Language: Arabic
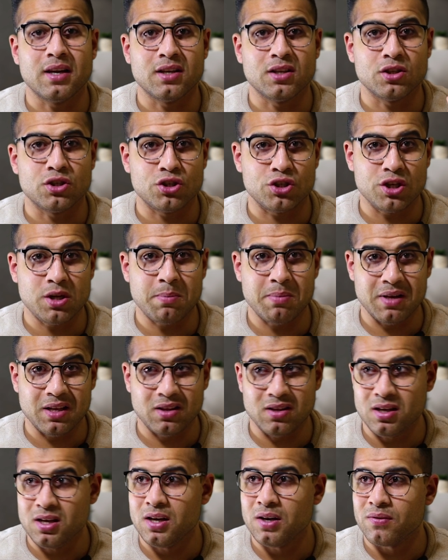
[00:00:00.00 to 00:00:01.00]
للجي بي
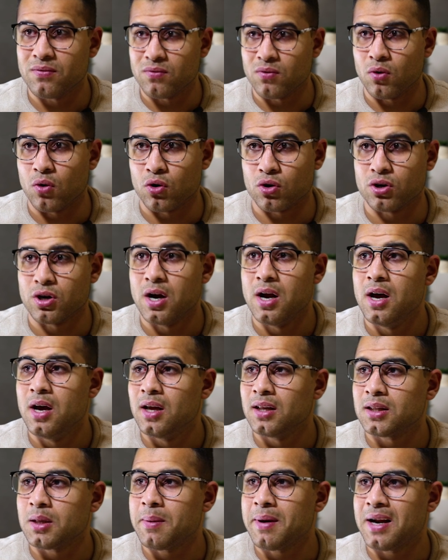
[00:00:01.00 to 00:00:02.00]
تي 4
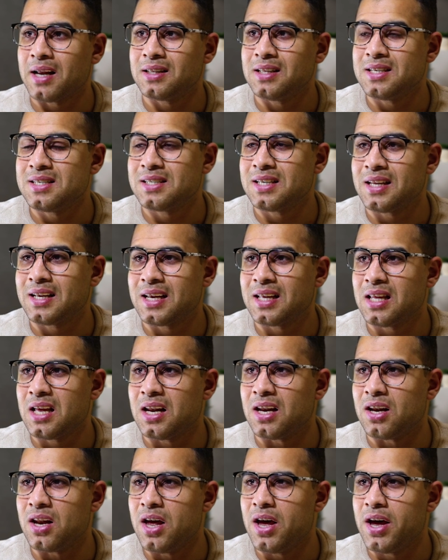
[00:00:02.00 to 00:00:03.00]
طبعا هتنزل كده
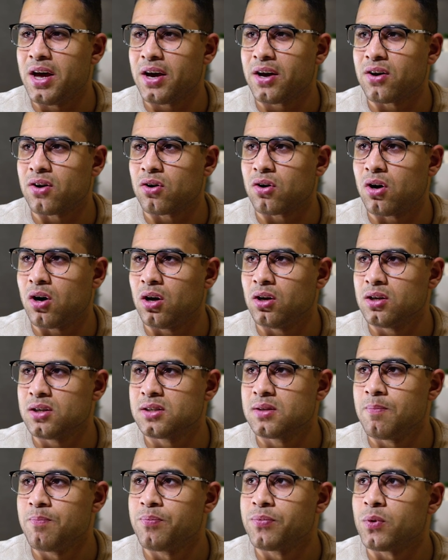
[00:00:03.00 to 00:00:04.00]
للاخر
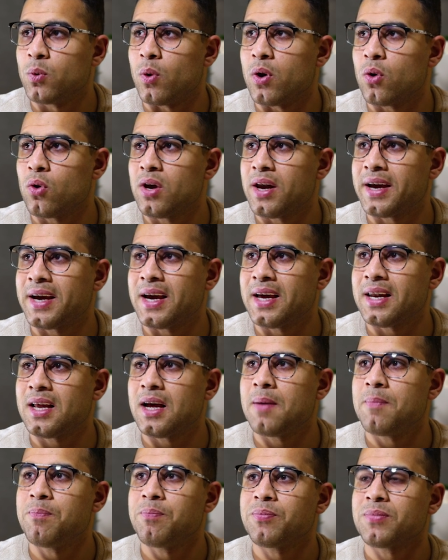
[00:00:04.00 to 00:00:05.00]
خالص ويقول لك
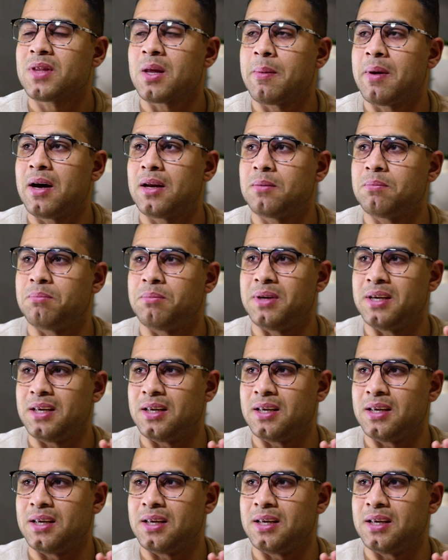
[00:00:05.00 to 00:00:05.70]
هنا طبعا